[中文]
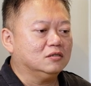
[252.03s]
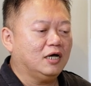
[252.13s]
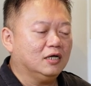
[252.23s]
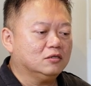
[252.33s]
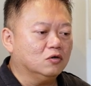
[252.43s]

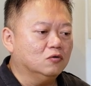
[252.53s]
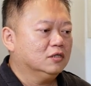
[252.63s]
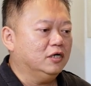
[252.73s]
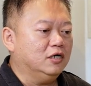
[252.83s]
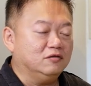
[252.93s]
他都
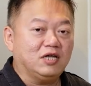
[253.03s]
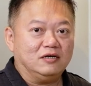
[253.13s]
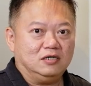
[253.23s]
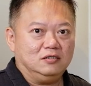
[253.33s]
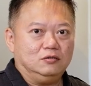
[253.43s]
可以很坦
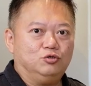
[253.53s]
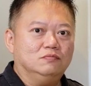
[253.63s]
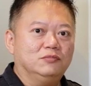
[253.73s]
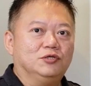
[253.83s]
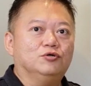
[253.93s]
然的
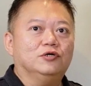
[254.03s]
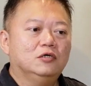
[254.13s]
面对，